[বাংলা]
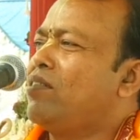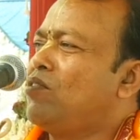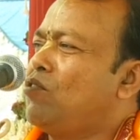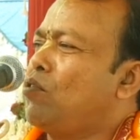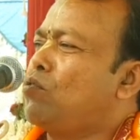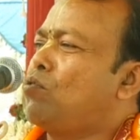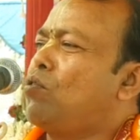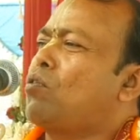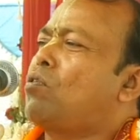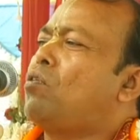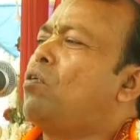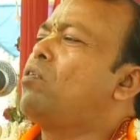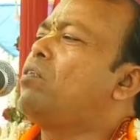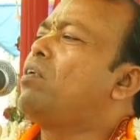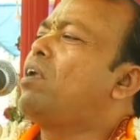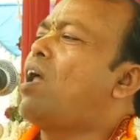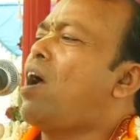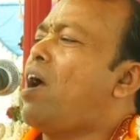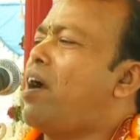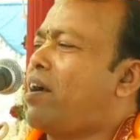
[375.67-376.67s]
যতক্ষণ
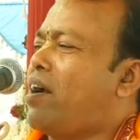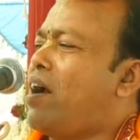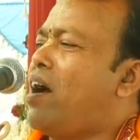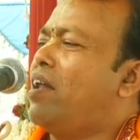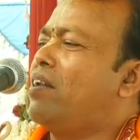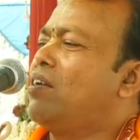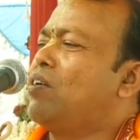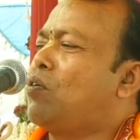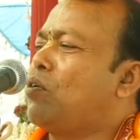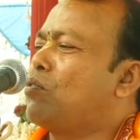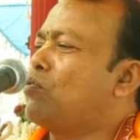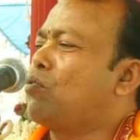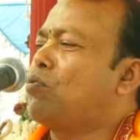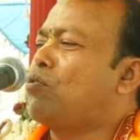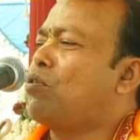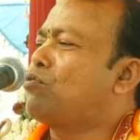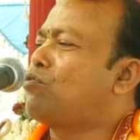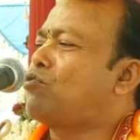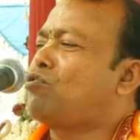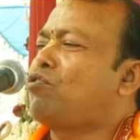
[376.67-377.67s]
না খান কত
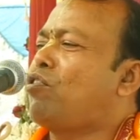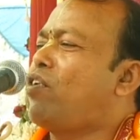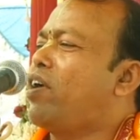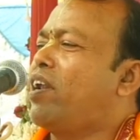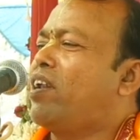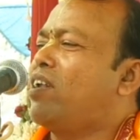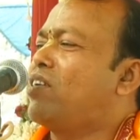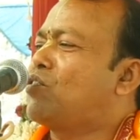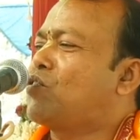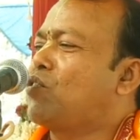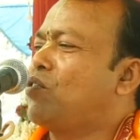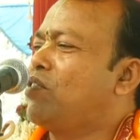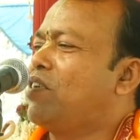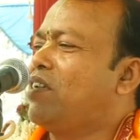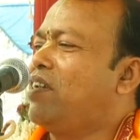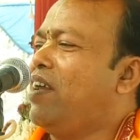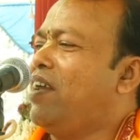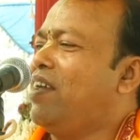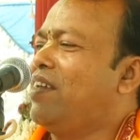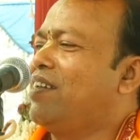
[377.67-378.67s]
কষ্ট হয় না শরীরে